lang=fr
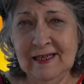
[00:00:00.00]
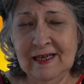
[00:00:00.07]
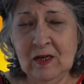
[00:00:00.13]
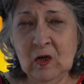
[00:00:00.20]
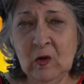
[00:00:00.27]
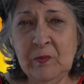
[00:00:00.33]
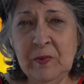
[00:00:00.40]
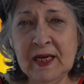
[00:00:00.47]

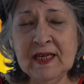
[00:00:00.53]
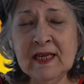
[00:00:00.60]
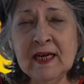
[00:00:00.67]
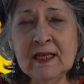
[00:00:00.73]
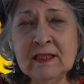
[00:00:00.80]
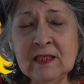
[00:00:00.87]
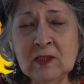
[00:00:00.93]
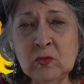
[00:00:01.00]
Alors par
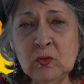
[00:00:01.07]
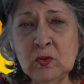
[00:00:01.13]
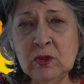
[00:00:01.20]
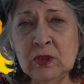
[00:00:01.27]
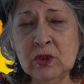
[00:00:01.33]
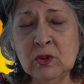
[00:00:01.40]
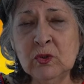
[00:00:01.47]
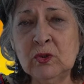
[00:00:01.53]

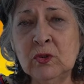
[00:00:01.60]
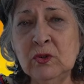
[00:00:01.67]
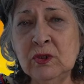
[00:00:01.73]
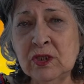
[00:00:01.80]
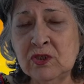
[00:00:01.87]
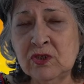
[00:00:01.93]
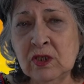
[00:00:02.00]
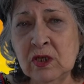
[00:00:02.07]
gratitude et
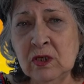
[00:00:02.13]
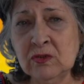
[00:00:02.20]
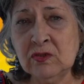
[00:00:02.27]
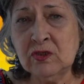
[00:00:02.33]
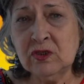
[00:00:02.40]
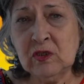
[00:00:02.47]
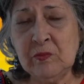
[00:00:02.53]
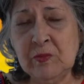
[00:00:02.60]

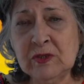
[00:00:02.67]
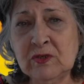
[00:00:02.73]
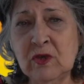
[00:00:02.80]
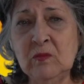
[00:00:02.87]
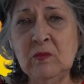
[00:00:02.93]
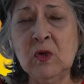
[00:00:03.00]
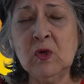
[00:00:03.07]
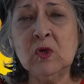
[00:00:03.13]
reconnaissance, c'est pas
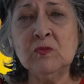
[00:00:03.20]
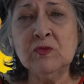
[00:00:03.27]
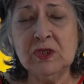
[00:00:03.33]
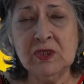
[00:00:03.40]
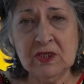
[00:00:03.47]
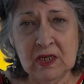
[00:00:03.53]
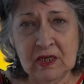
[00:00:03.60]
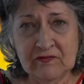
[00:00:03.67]
seulement, comme
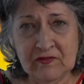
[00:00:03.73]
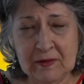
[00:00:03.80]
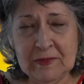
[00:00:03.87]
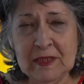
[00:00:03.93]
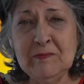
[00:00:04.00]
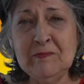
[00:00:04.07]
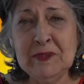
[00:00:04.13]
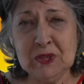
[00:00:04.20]
disait la
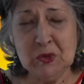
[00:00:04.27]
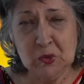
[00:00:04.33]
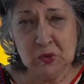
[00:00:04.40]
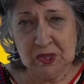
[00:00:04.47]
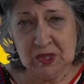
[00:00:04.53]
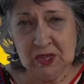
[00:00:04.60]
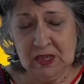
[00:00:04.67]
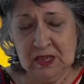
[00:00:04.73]
famille, mais
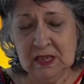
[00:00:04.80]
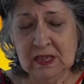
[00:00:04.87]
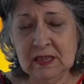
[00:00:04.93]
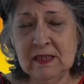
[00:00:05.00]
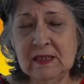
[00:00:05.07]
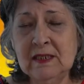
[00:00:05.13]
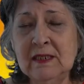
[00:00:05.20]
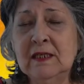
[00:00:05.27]
aussi
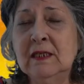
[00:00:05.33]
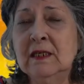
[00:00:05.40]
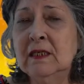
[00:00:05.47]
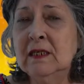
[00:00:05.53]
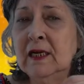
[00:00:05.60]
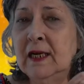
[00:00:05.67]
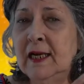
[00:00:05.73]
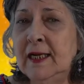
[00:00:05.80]

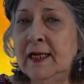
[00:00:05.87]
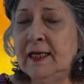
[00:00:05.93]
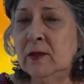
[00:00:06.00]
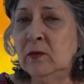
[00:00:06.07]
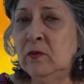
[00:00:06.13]
les